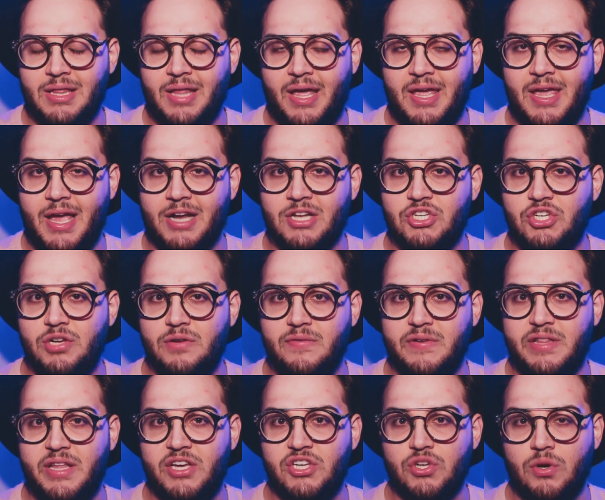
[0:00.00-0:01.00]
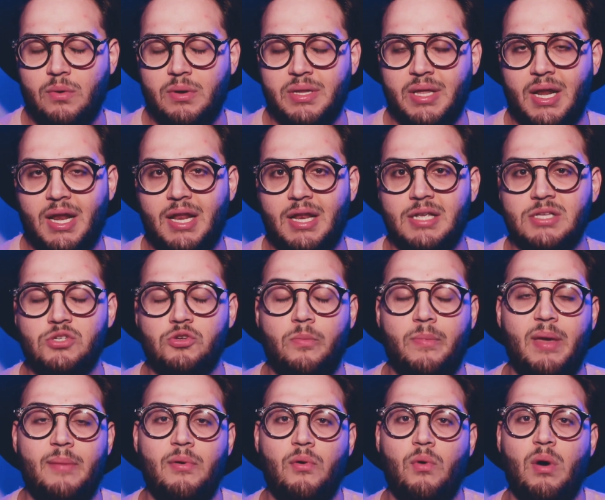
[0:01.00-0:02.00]
tá aí ativa desde quando ela lançou
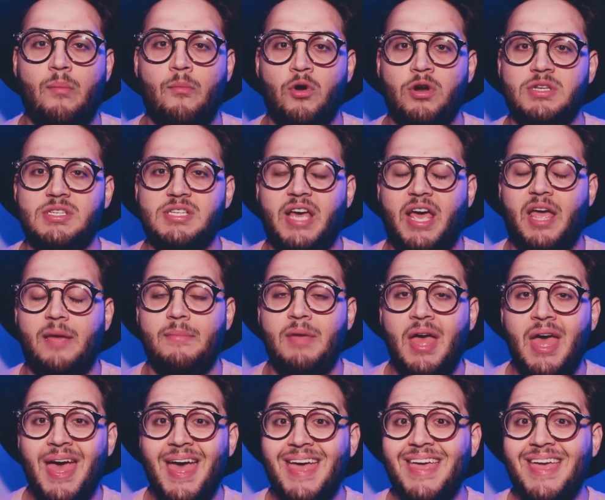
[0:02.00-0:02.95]
Baby One More Time,